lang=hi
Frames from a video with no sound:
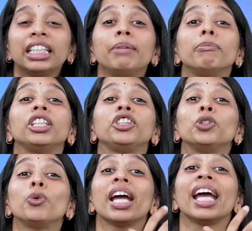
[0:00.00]
कि
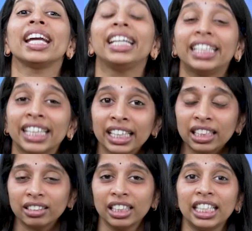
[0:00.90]
मृत्यु है ही
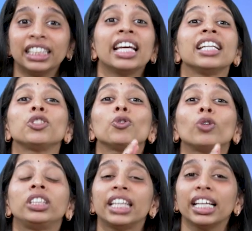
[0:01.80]
नहीं देर इज़ नो
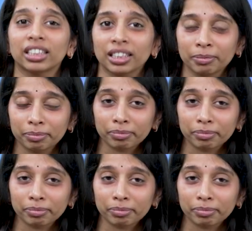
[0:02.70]
डेथ